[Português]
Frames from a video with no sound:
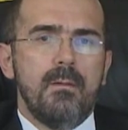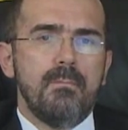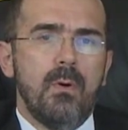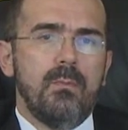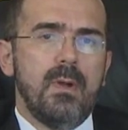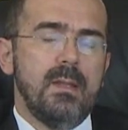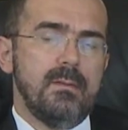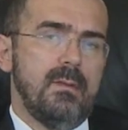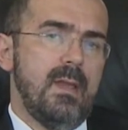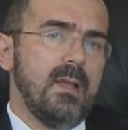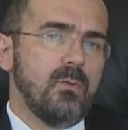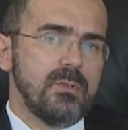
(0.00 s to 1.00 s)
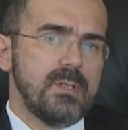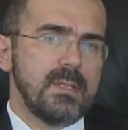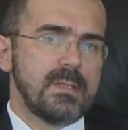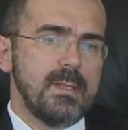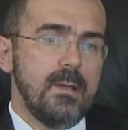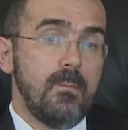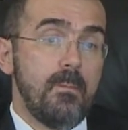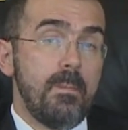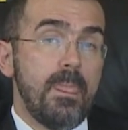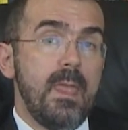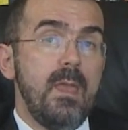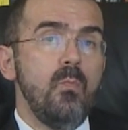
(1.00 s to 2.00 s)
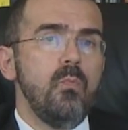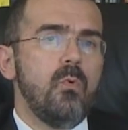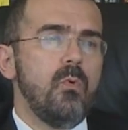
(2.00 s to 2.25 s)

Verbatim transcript: Bom, a concessão é um